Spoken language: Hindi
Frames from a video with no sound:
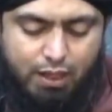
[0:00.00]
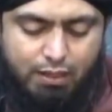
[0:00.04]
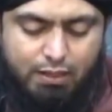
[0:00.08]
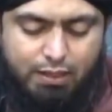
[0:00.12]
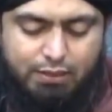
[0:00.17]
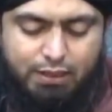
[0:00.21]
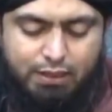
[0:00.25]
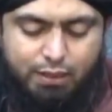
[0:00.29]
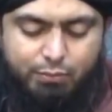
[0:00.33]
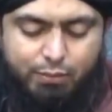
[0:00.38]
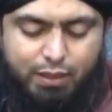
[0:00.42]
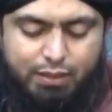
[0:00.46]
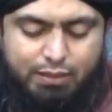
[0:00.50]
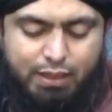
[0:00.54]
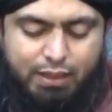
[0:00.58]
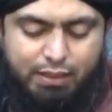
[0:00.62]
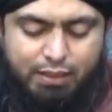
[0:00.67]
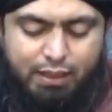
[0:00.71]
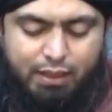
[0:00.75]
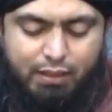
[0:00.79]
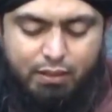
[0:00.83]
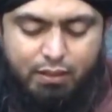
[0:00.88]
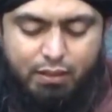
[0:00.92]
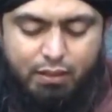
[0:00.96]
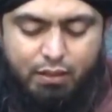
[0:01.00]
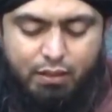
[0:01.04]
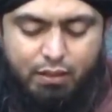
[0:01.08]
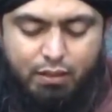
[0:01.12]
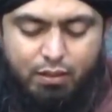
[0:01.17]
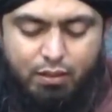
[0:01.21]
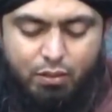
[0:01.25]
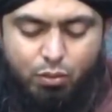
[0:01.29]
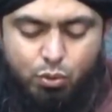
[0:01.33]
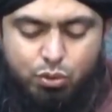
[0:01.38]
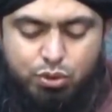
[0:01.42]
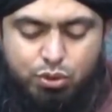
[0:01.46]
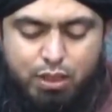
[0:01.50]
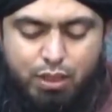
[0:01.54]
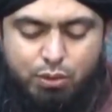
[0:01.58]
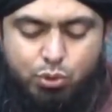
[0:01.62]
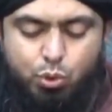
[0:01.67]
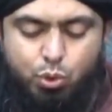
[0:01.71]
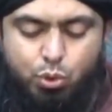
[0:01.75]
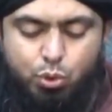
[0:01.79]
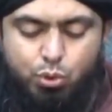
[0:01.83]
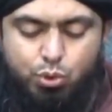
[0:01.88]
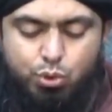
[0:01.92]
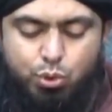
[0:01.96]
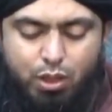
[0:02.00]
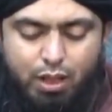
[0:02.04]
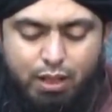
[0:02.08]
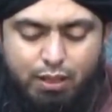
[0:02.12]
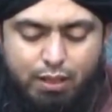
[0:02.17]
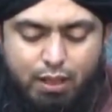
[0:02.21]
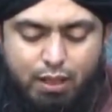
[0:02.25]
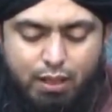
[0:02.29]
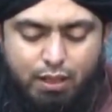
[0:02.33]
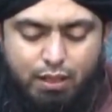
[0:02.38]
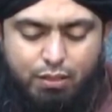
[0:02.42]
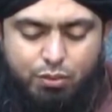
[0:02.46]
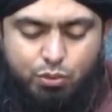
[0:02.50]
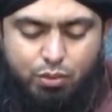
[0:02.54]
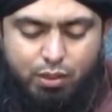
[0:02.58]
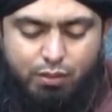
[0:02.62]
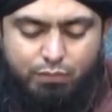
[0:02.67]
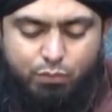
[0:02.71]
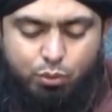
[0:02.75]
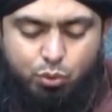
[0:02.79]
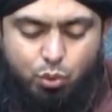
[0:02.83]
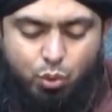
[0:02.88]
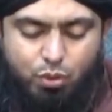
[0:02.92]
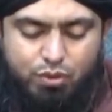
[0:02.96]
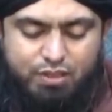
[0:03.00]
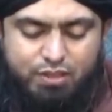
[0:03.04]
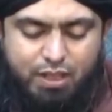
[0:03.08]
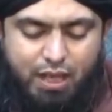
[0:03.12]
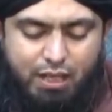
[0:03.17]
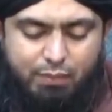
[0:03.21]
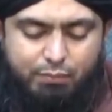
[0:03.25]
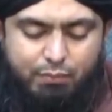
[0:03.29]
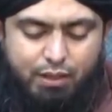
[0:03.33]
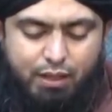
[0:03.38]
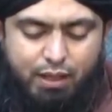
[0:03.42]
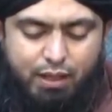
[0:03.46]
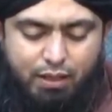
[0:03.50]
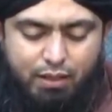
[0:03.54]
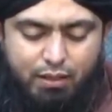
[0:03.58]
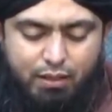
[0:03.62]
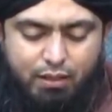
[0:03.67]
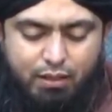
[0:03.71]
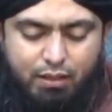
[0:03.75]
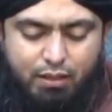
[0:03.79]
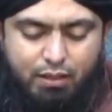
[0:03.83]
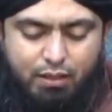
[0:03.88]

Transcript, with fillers: अल्लाह तला माता है कि उसका दूध छुड़ाना जो है वो दो साल में है